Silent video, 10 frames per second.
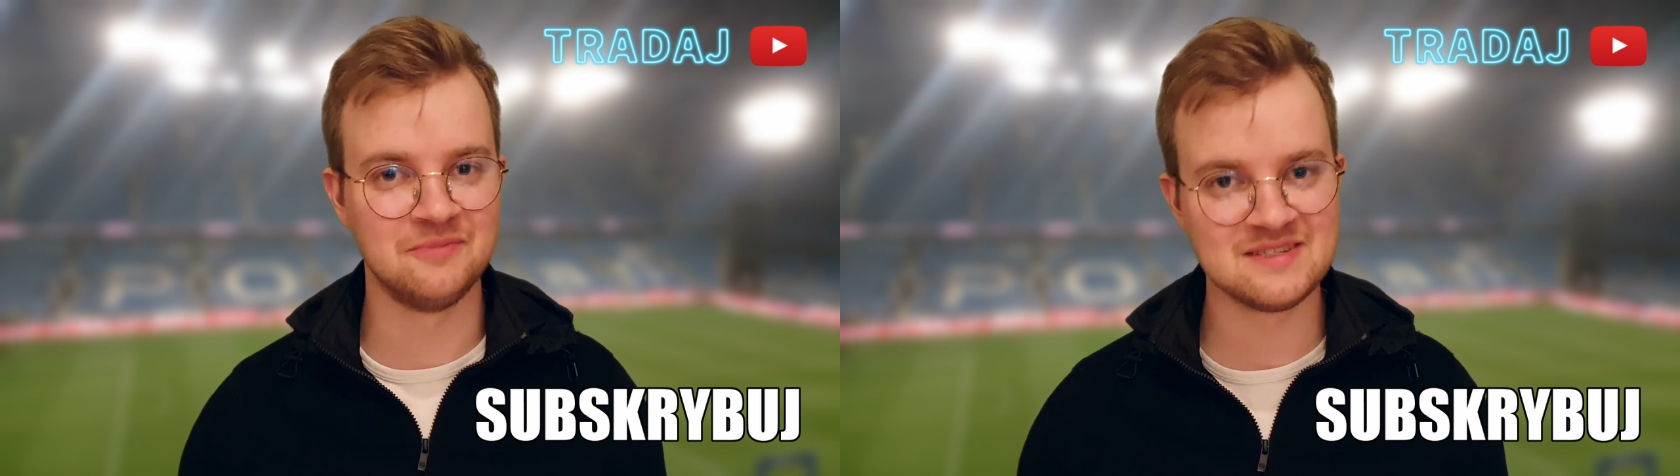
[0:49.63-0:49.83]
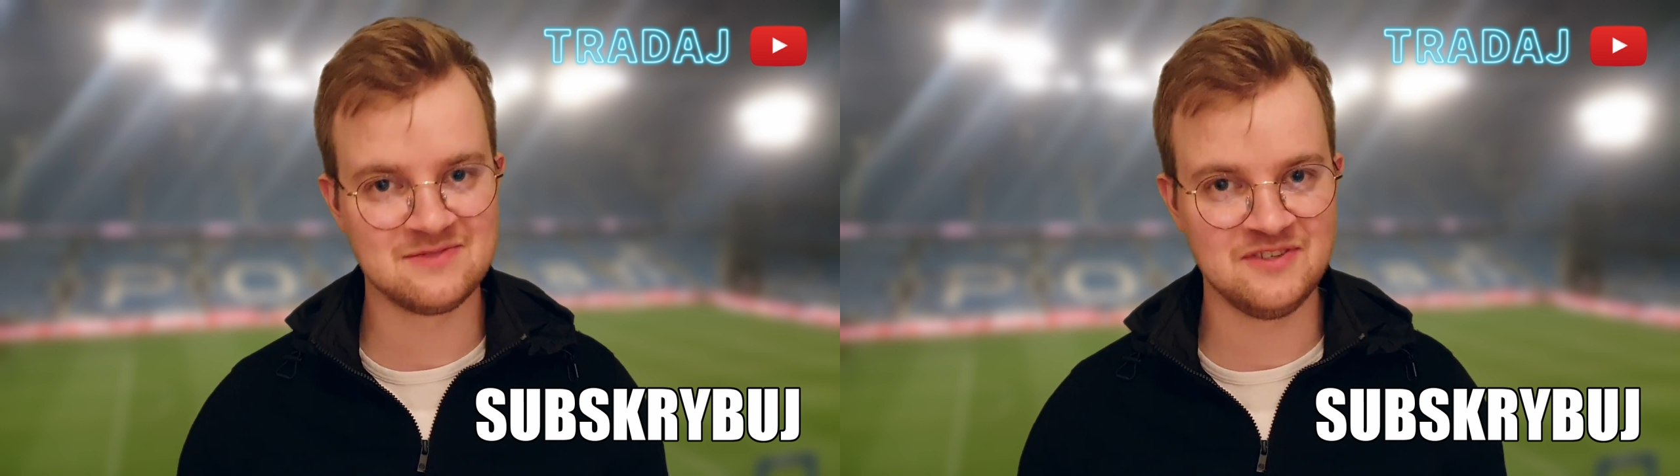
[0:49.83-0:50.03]

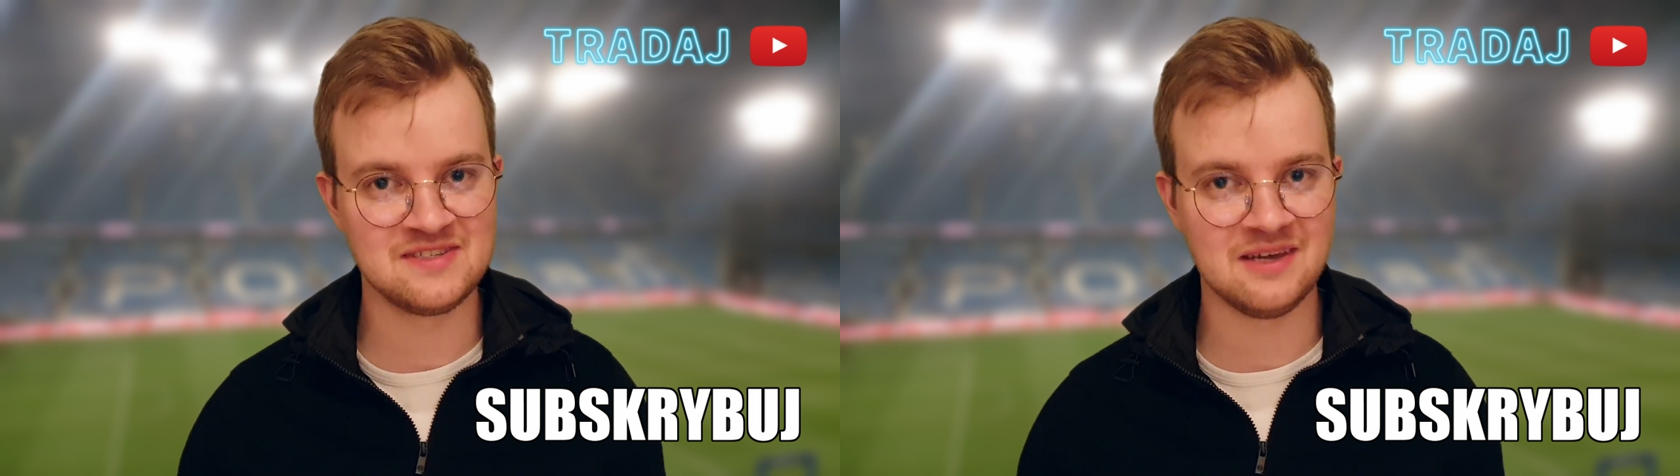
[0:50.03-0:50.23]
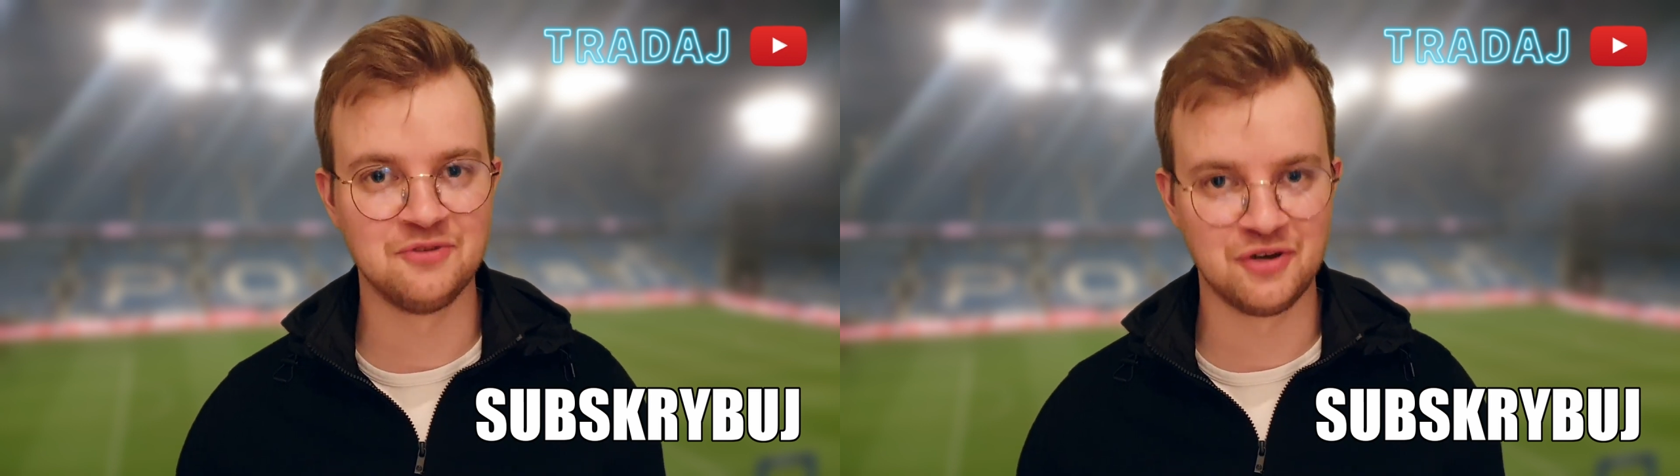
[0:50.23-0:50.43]

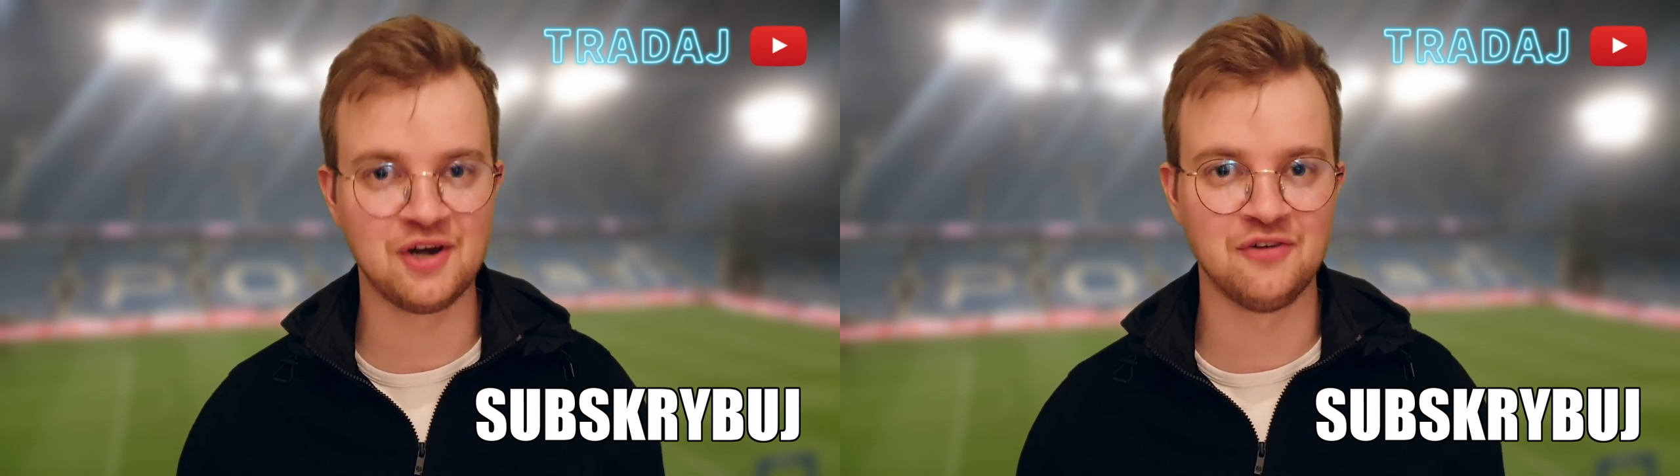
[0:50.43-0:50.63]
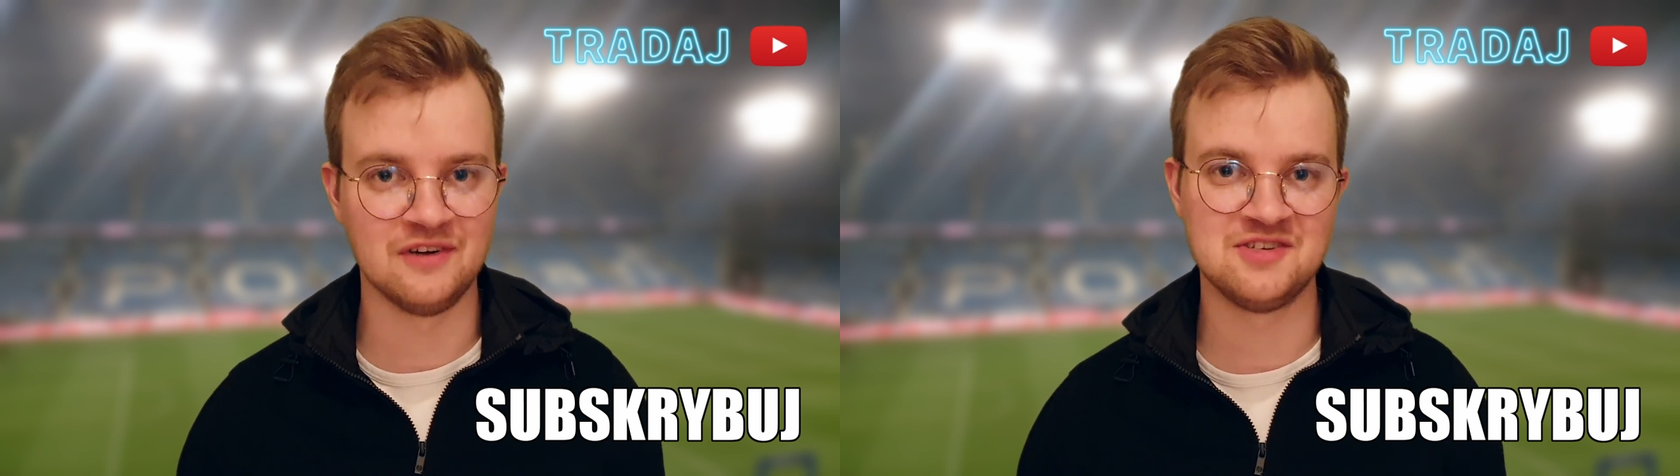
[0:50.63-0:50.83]
nazwiskiem do
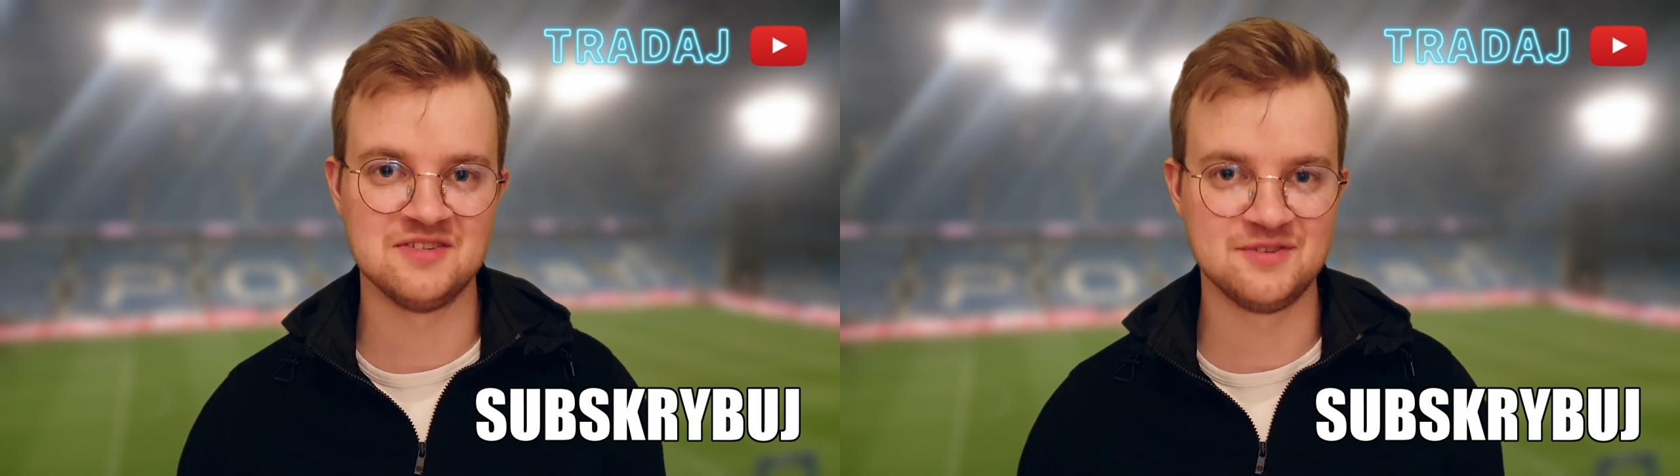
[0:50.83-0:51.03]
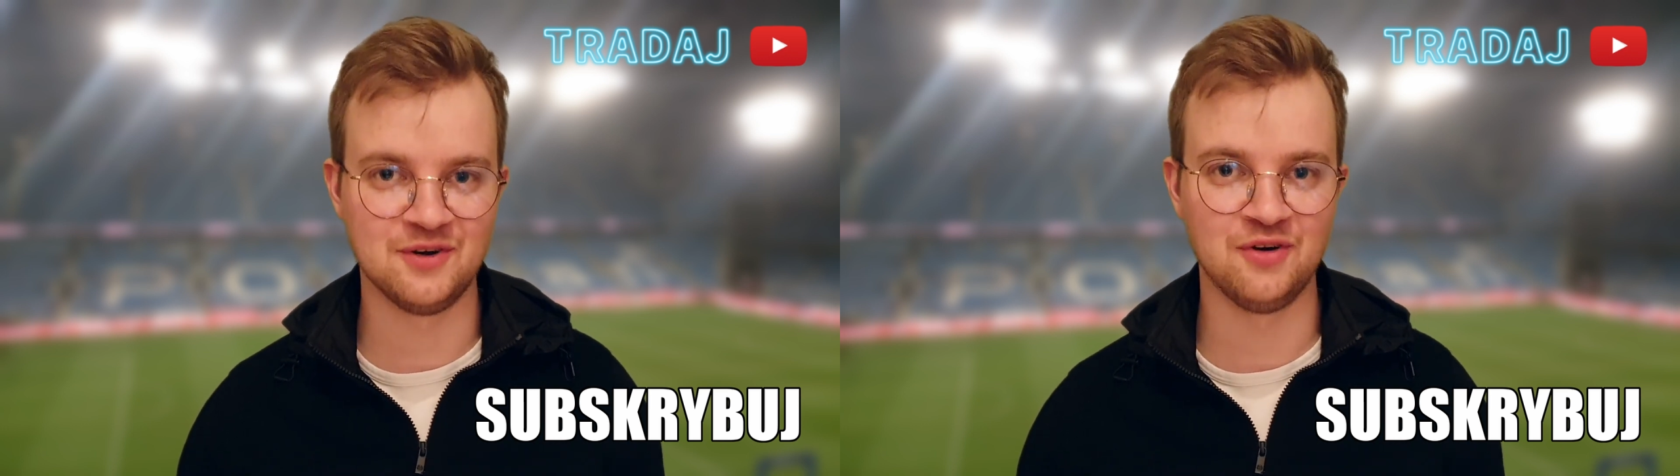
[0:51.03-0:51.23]
Rakowa
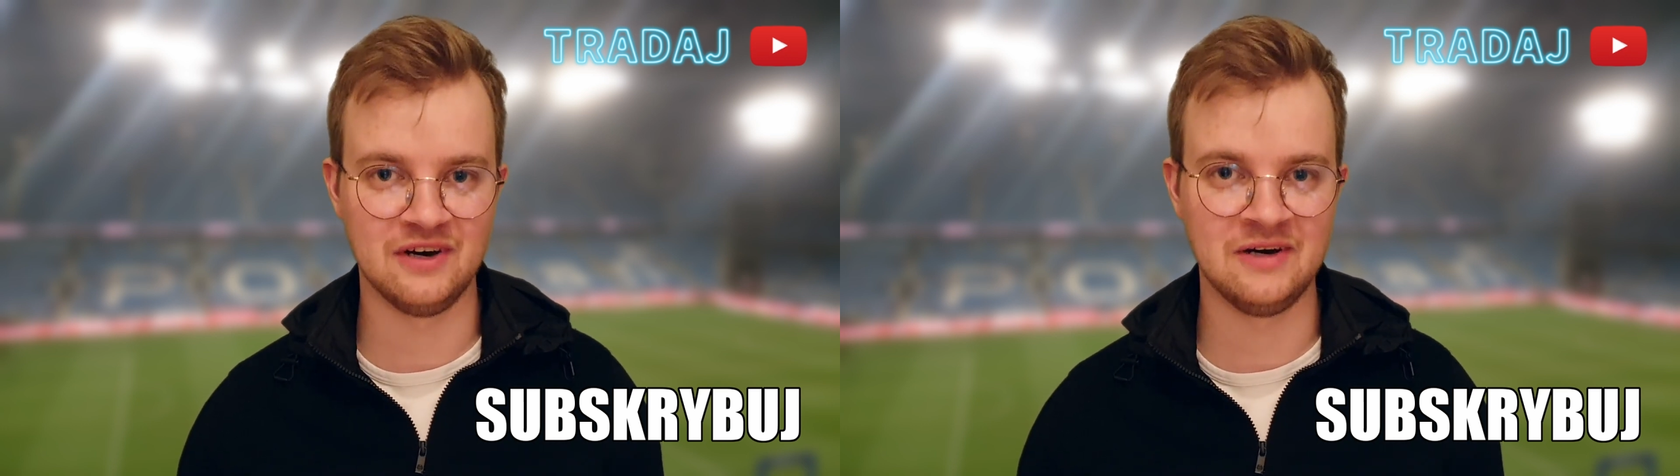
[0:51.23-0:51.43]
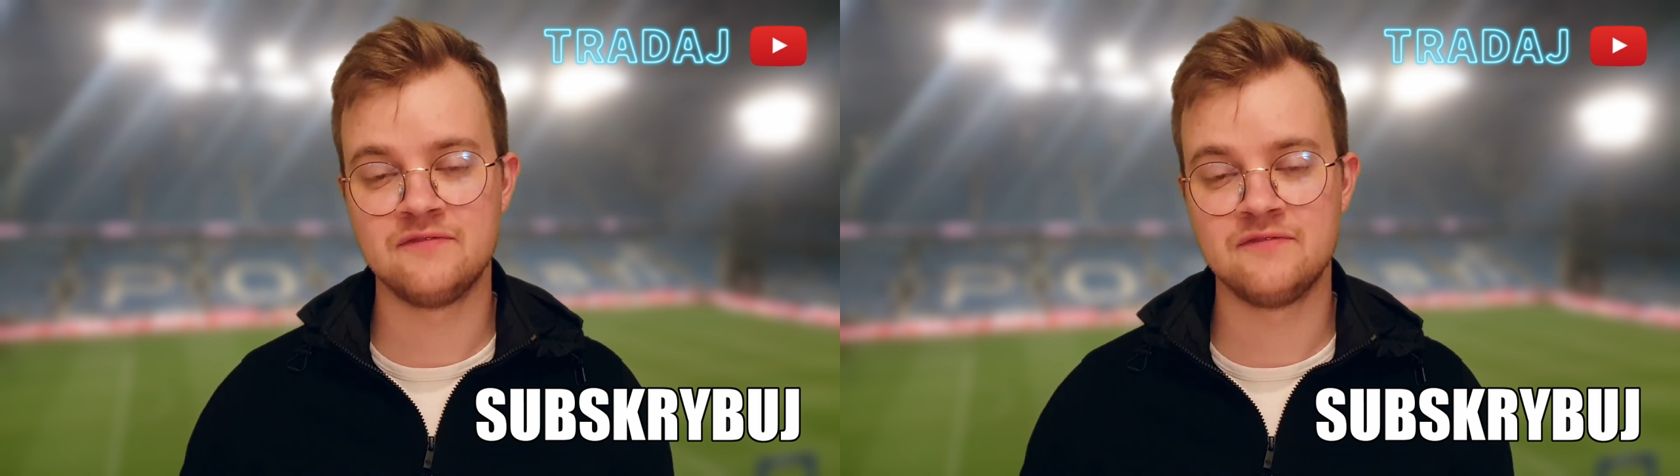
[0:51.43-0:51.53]
Częstochowa.